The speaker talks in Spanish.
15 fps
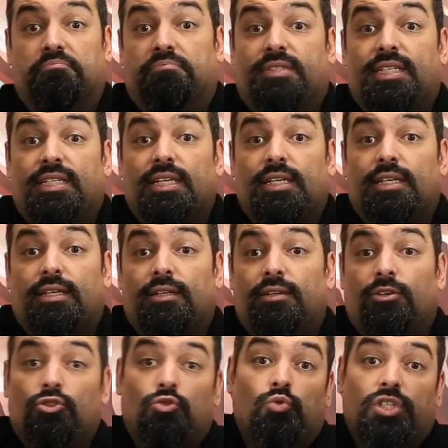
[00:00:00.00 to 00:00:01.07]

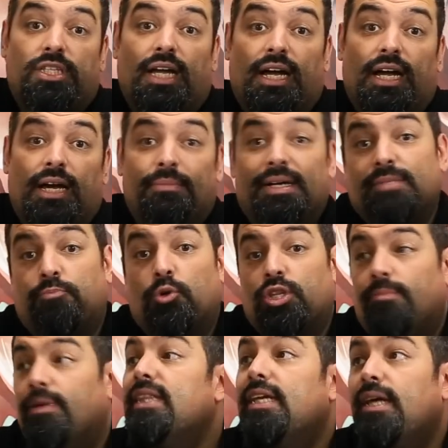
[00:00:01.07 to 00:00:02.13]
Si os gusta más por
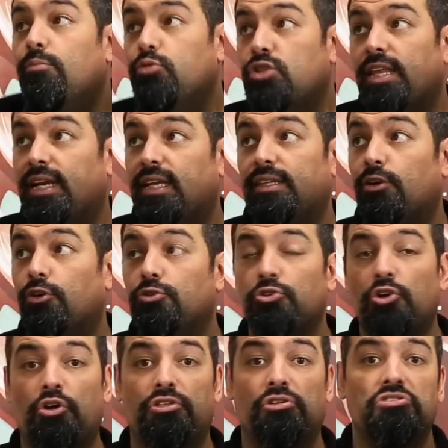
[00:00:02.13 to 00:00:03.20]
temática, pues adelante con New
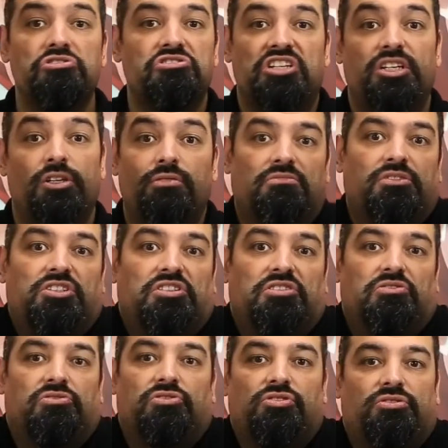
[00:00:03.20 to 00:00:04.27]
York Zoo.
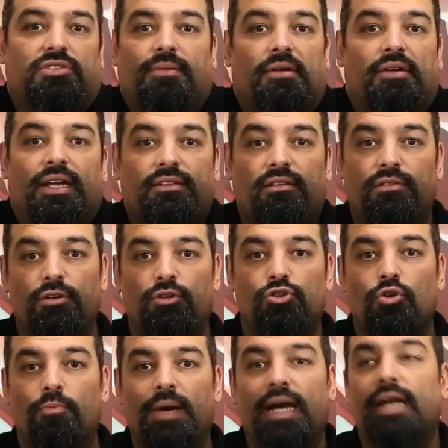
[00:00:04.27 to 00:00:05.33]
Si, os llamaba la atención
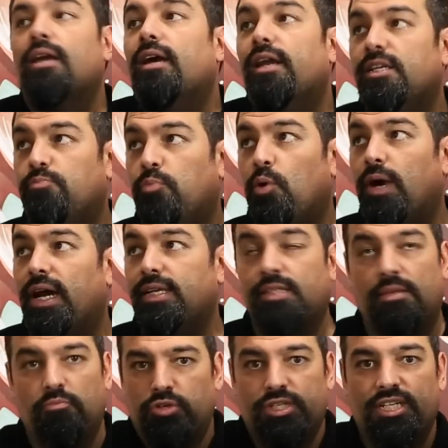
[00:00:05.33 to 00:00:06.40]
Oso Park y queréis probar
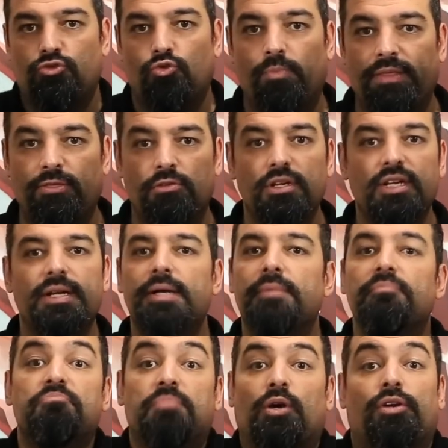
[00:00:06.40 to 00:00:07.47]
este, pues estupendo.
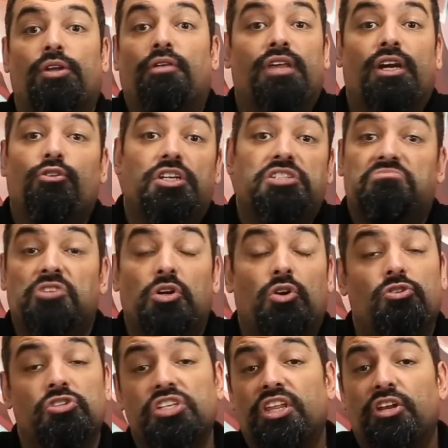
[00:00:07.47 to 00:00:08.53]
Pero quiero decir, no,
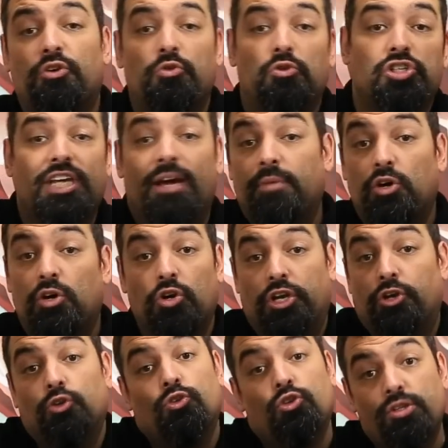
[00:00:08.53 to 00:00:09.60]
considero que uno sea mejor
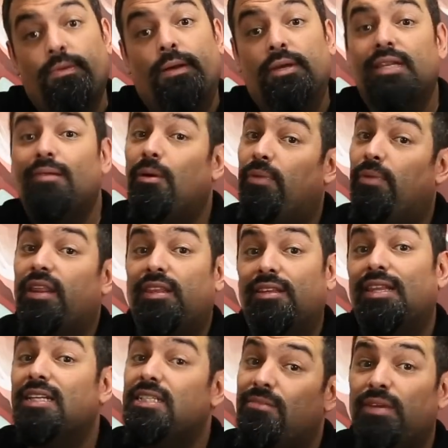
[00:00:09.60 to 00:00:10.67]
que otro. Simplemente me parecen
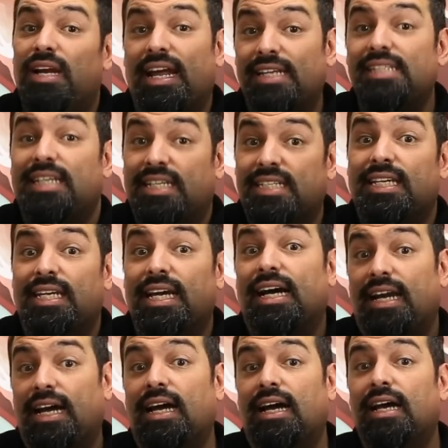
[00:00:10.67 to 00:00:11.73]
tan similares que se
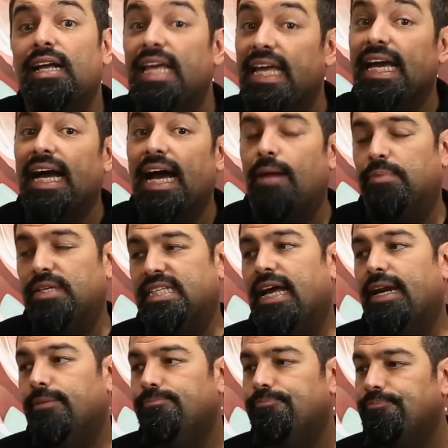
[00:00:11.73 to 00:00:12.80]
llegan a pisar.